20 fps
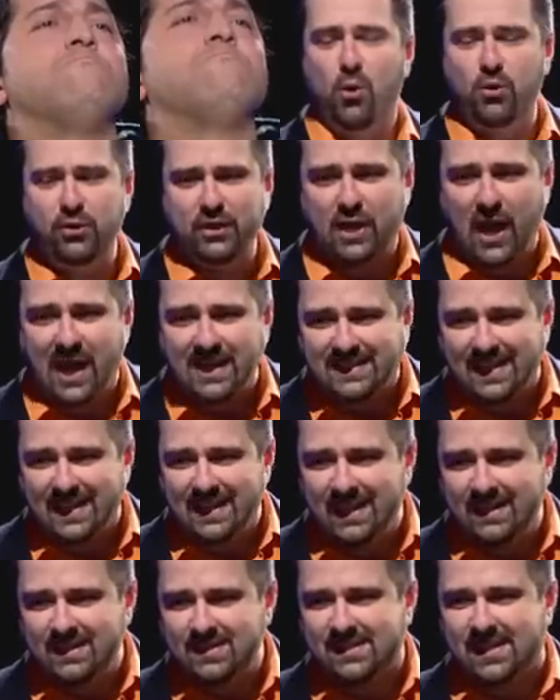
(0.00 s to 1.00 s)

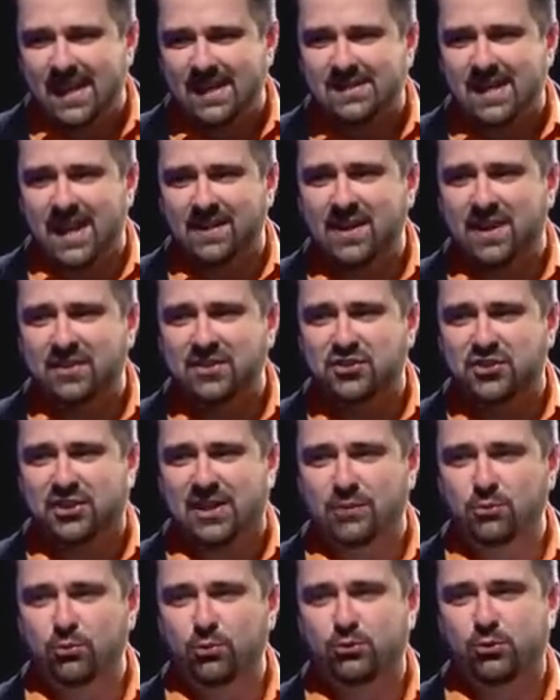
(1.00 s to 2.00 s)
Morikante'nin 80'lerde
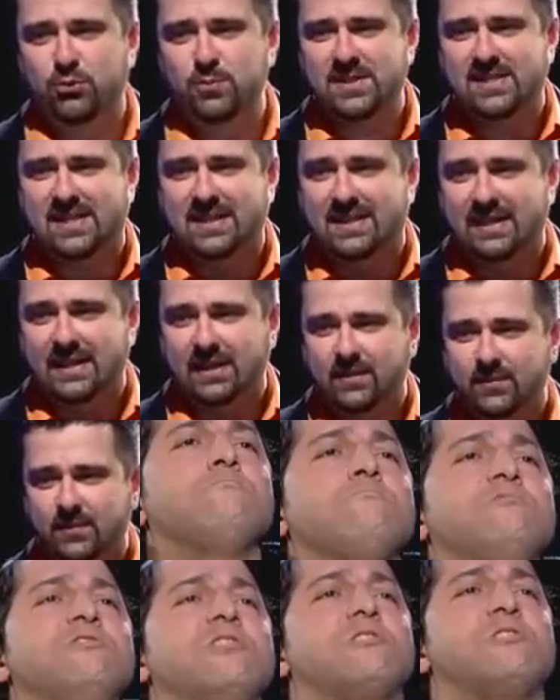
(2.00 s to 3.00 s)
çıkan unutulmaz hiti.
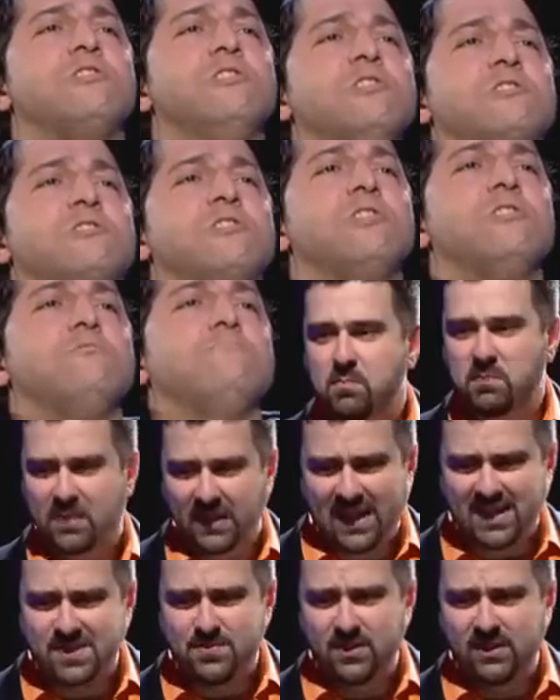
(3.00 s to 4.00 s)
Yeke yeke.
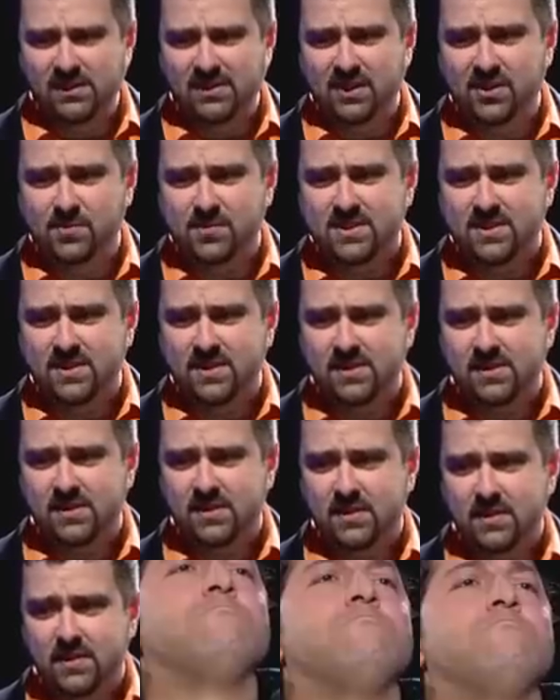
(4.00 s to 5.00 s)
Biraz mırıldanır mısınız?
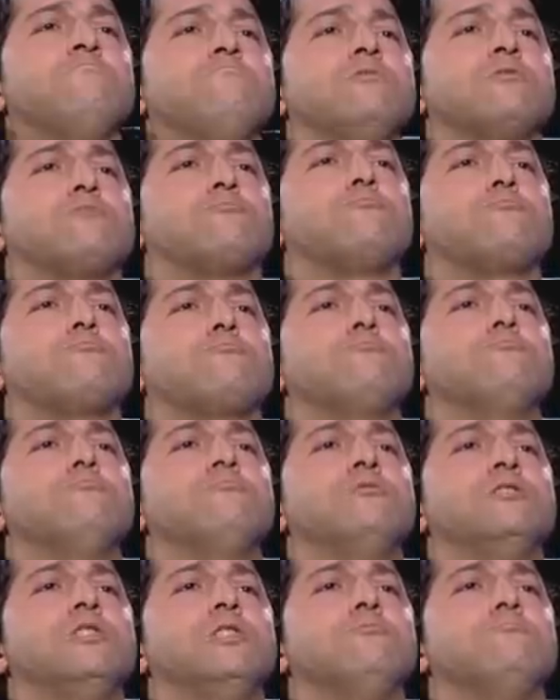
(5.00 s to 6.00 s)
Bir tutturun
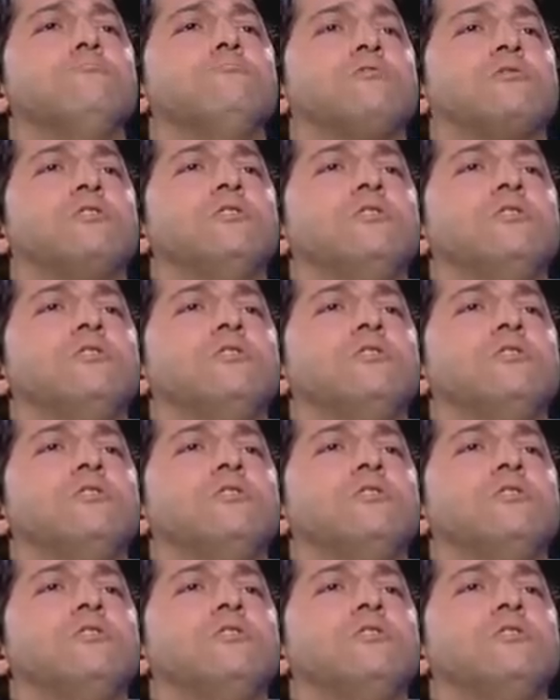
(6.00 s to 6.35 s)
ne onun iki